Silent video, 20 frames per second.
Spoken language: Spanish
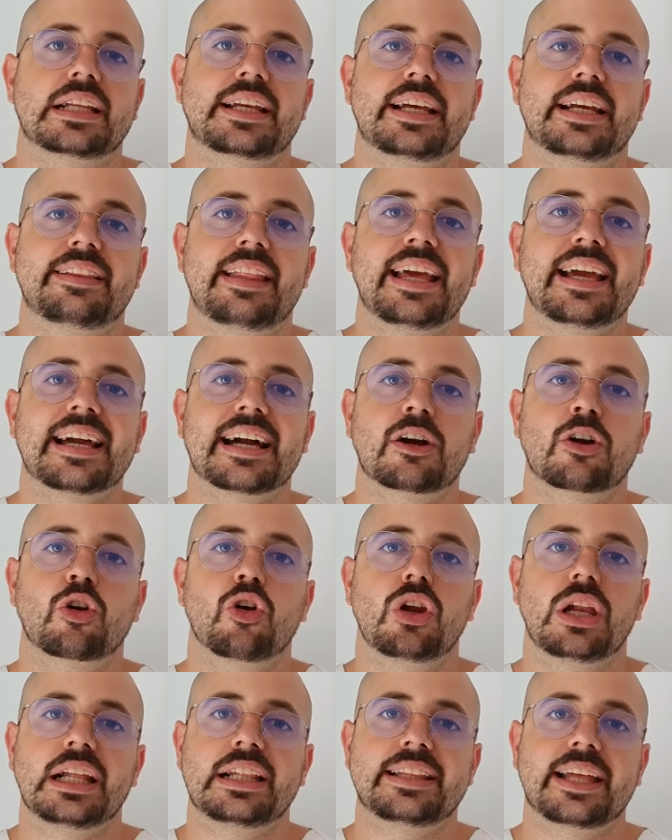que tengan
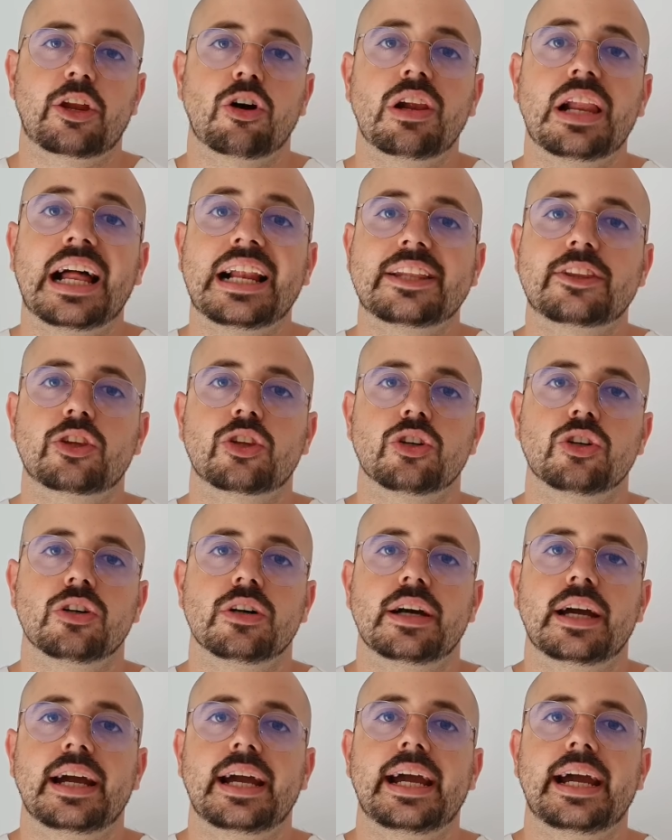colesterol alto,